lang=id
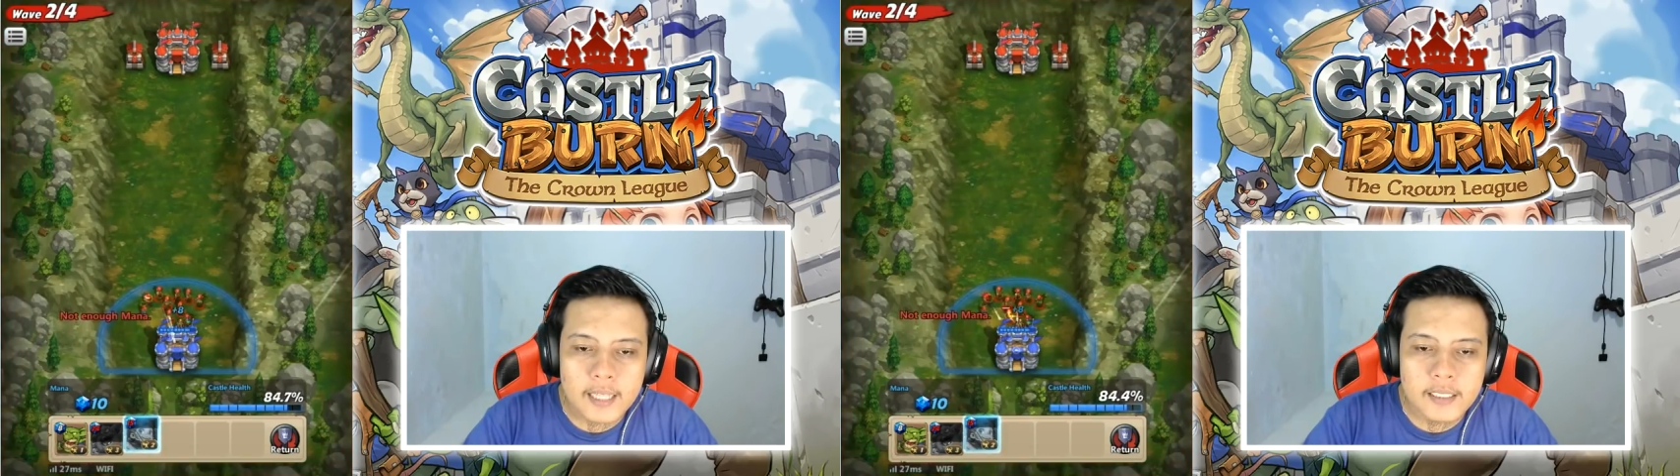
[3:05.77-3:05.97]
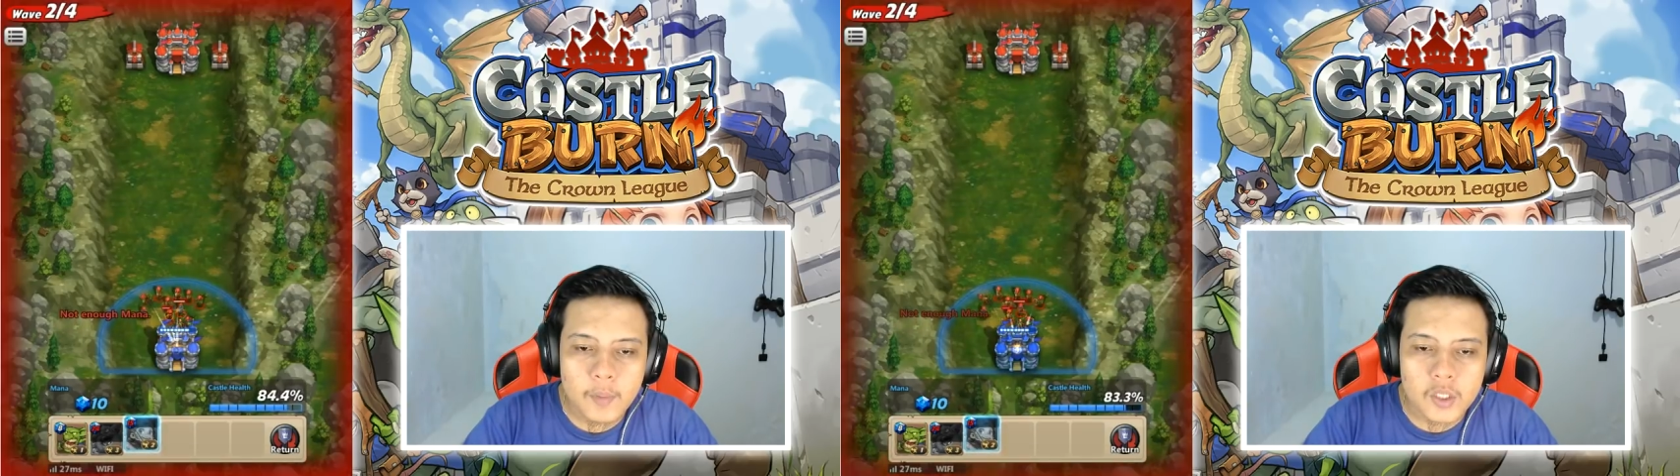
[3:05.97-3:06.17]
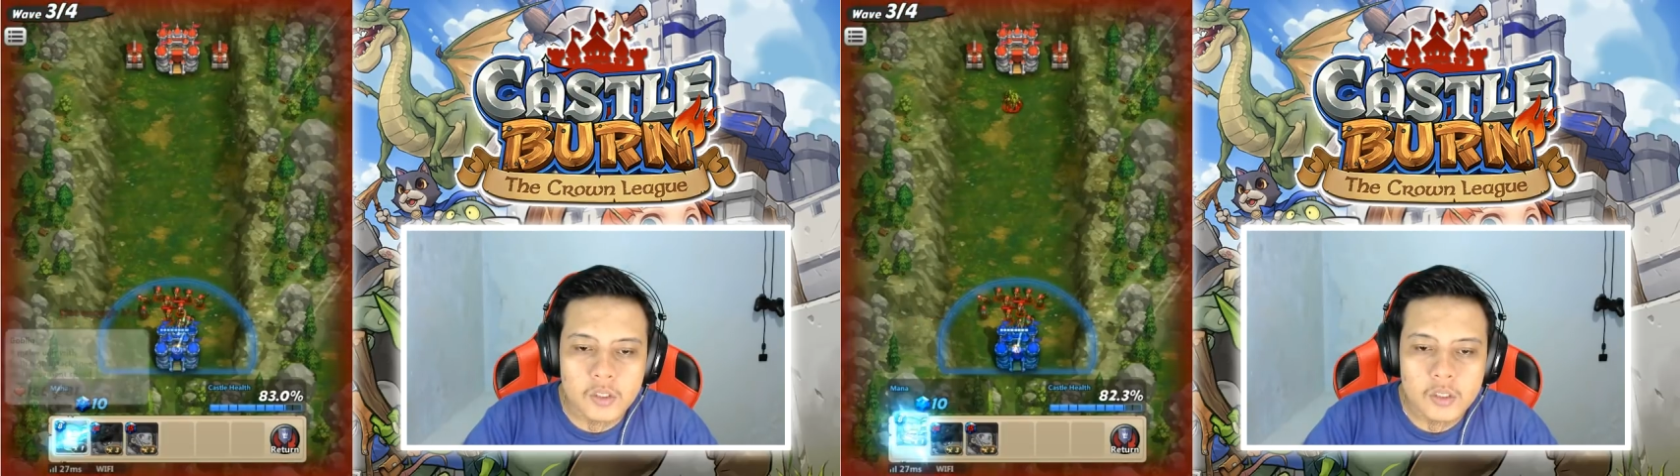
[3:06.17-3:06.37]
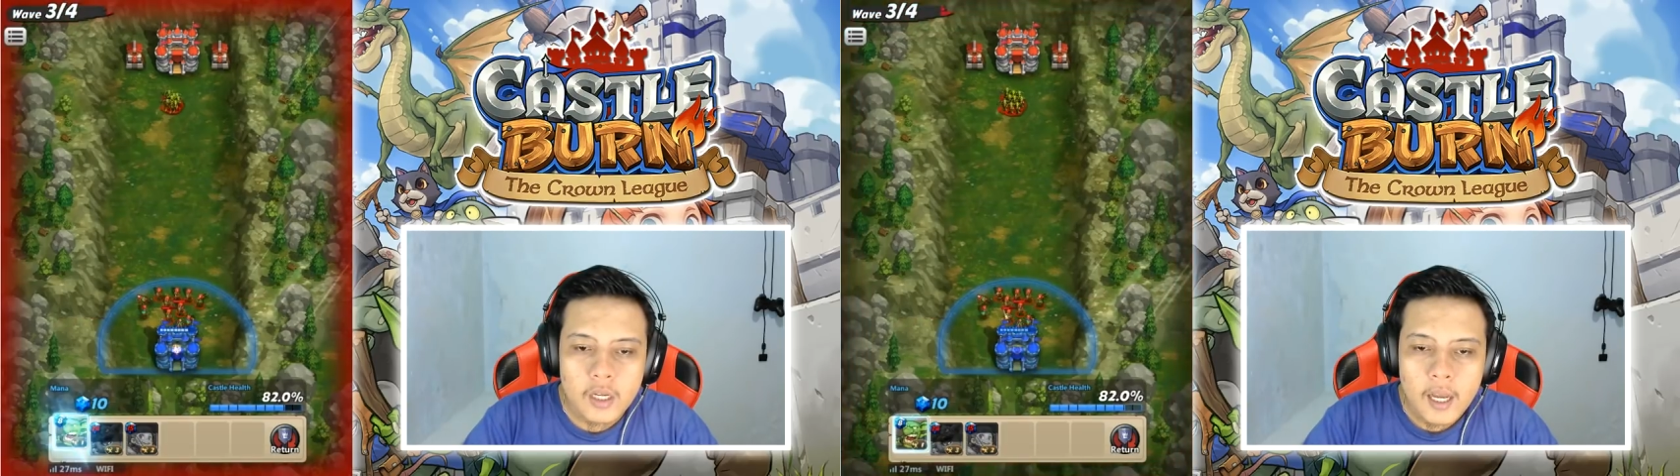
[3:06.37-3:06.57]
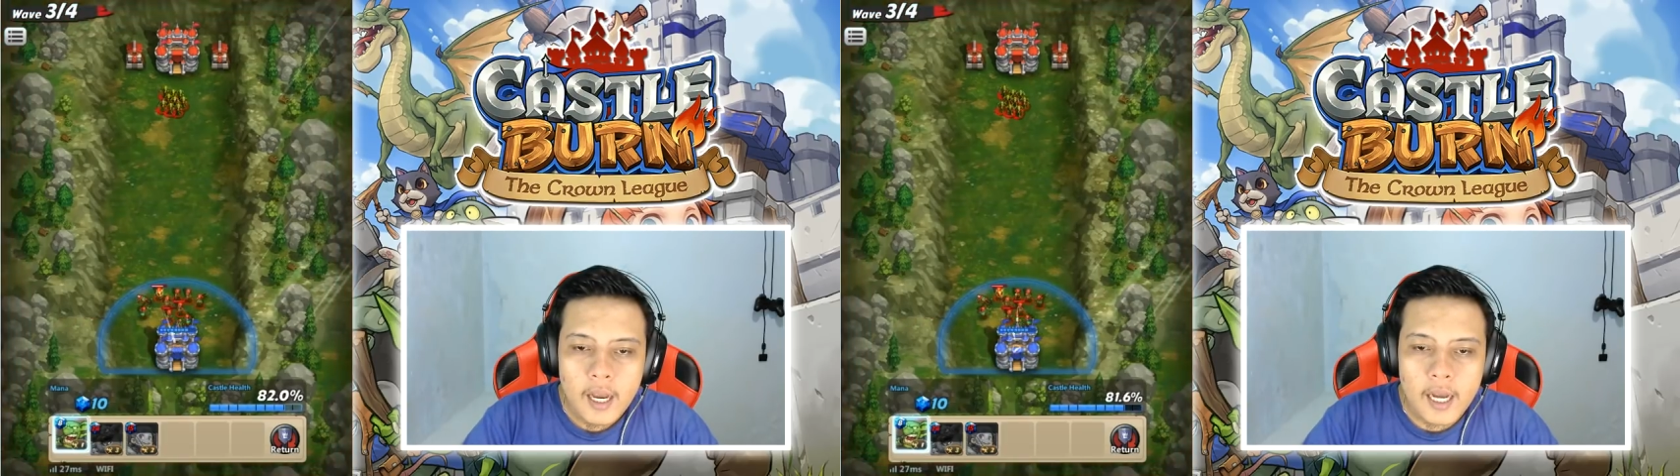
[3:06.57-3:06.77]
hajar bos.
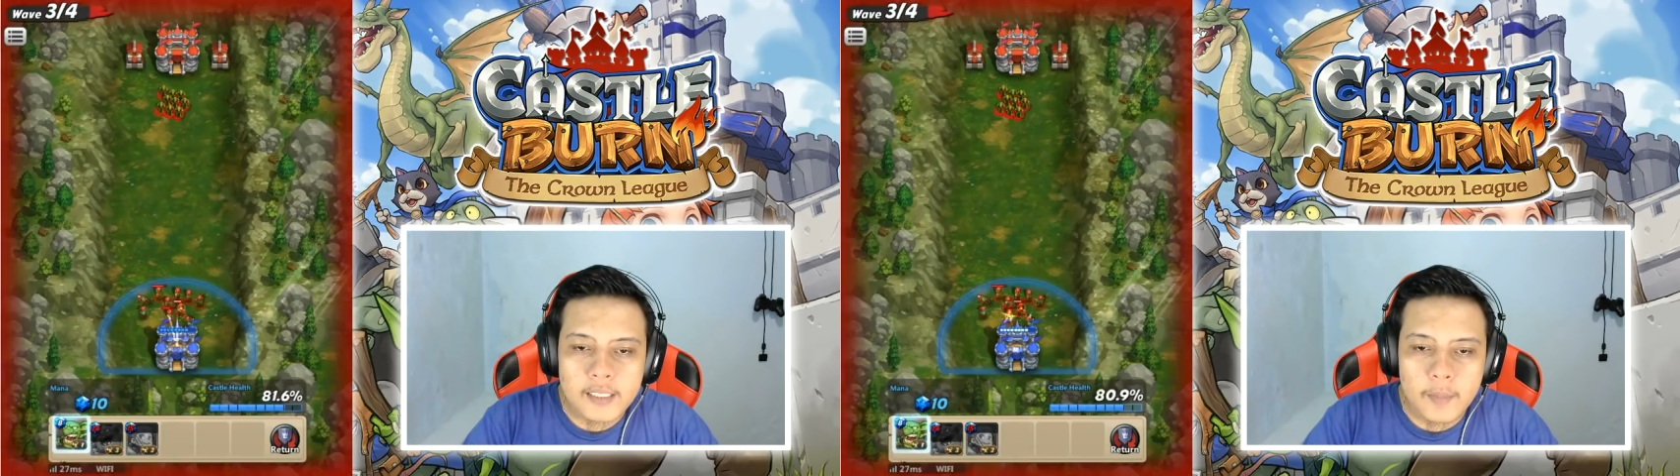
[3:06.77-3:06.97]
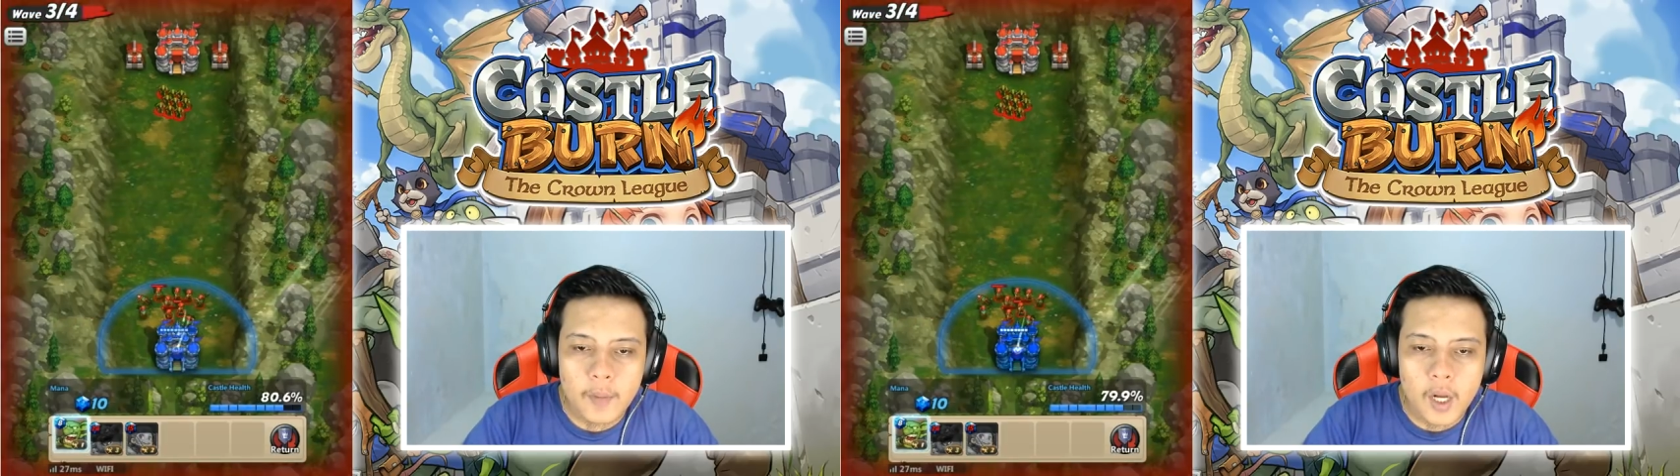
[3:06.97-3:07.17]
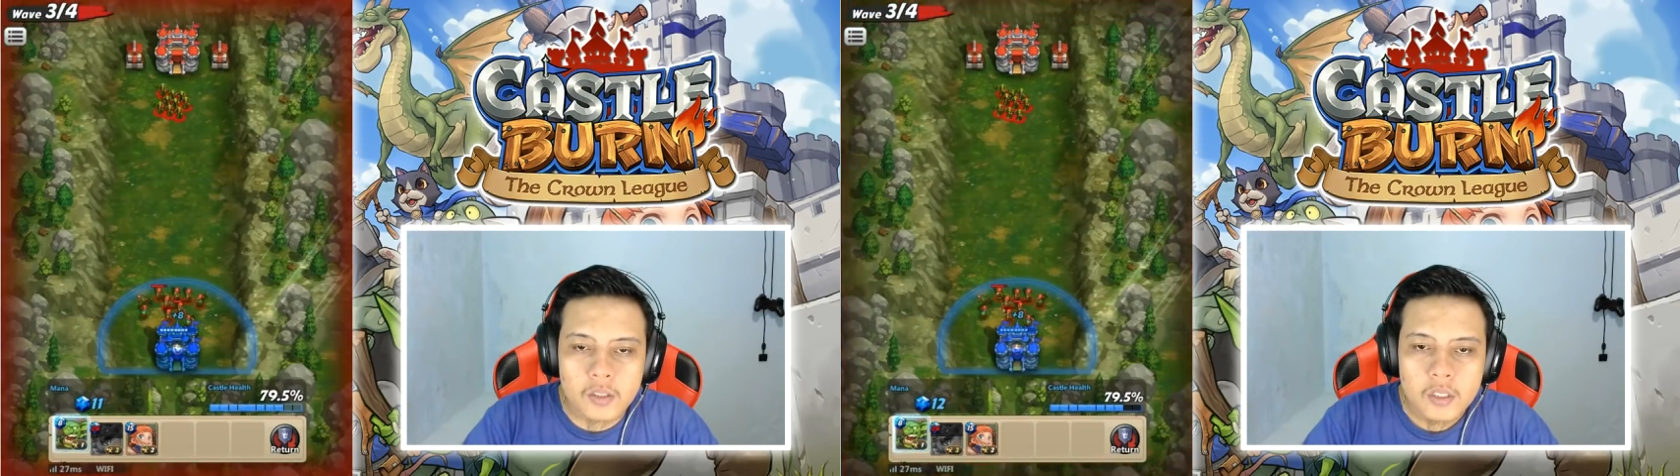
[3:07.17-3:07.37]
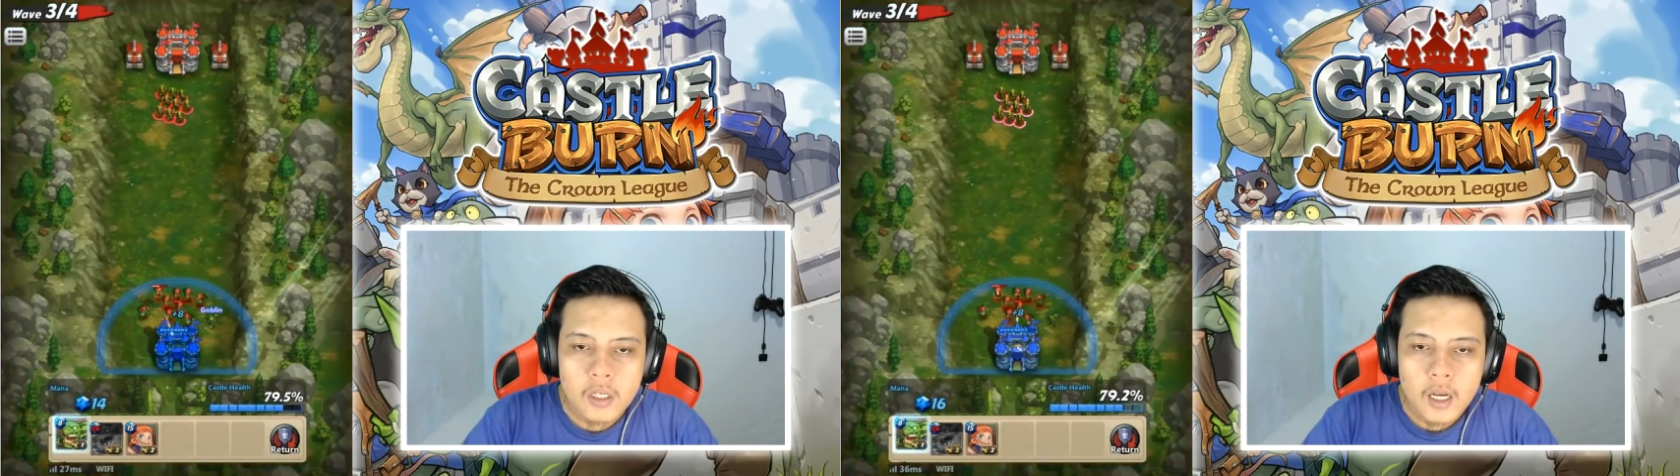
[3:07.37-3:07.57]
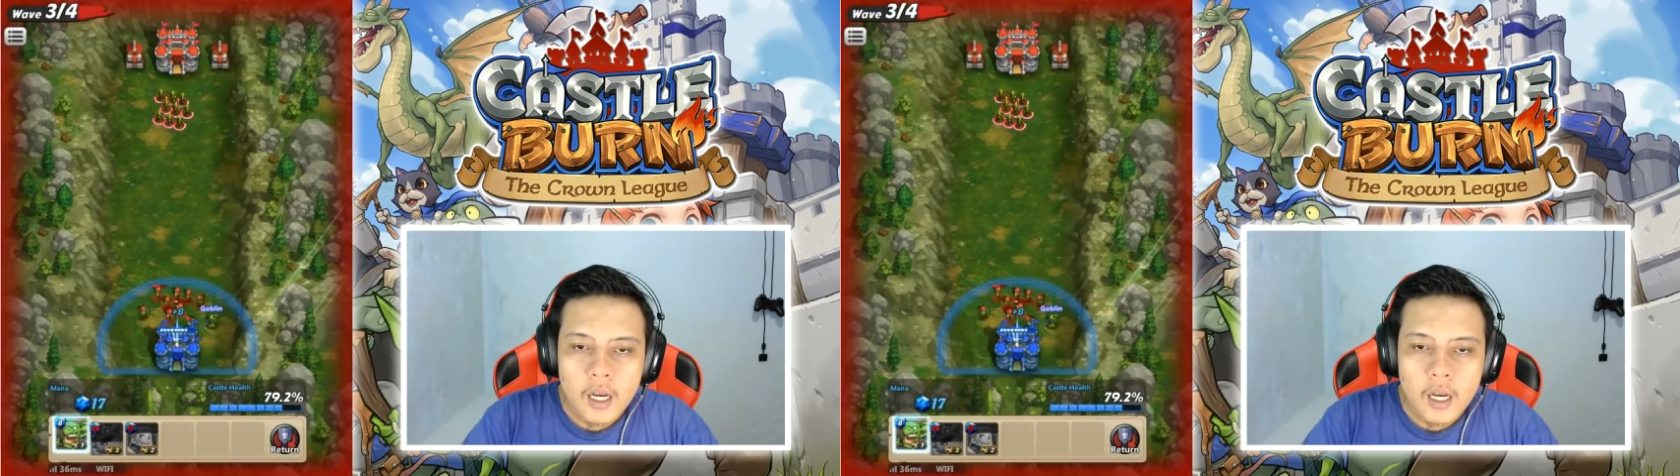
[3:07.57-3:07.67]
Hajar bos.